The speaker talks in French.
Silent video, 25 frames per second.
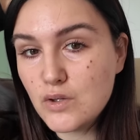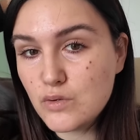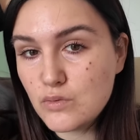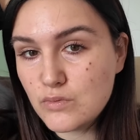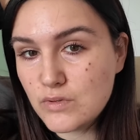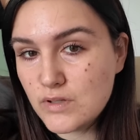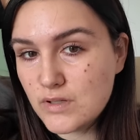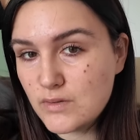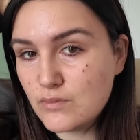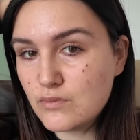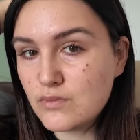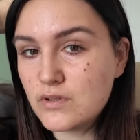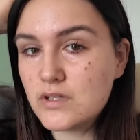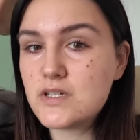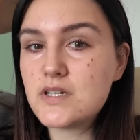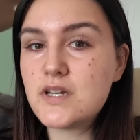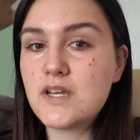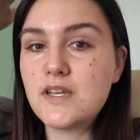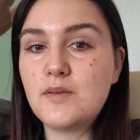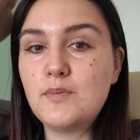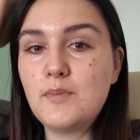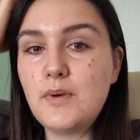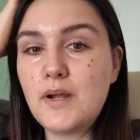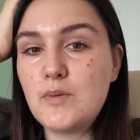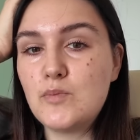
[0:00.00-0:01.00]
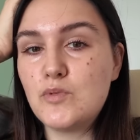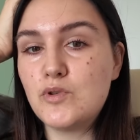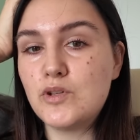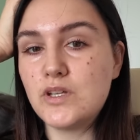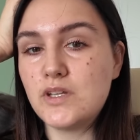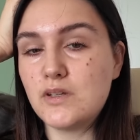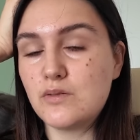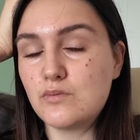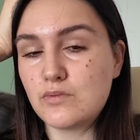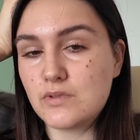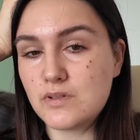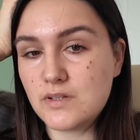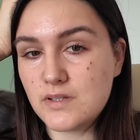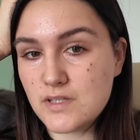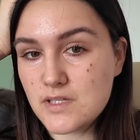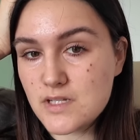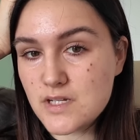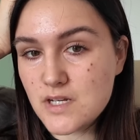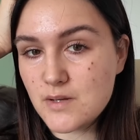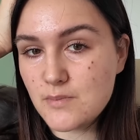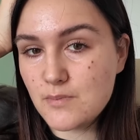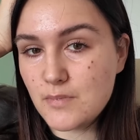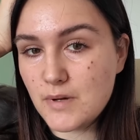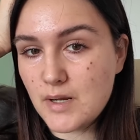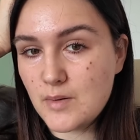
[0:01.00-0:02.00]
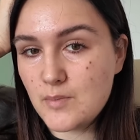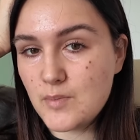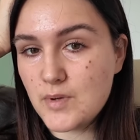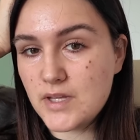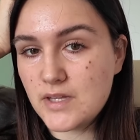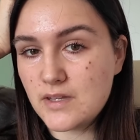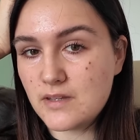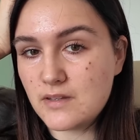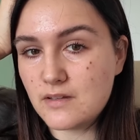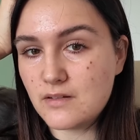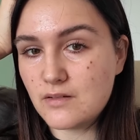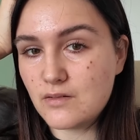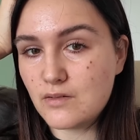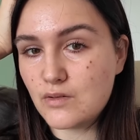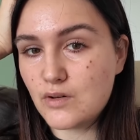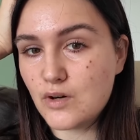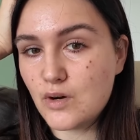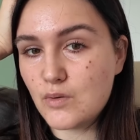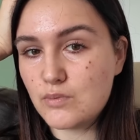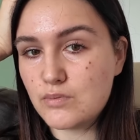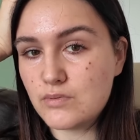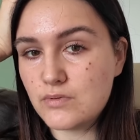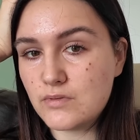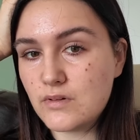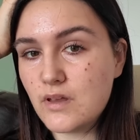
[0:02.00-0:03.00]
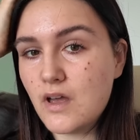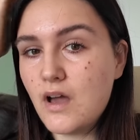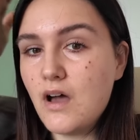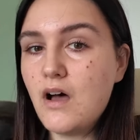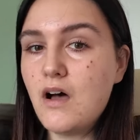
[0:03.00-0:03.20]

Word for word: Donc ils vont déjà être malmenés, donc si je les malmène encore plus,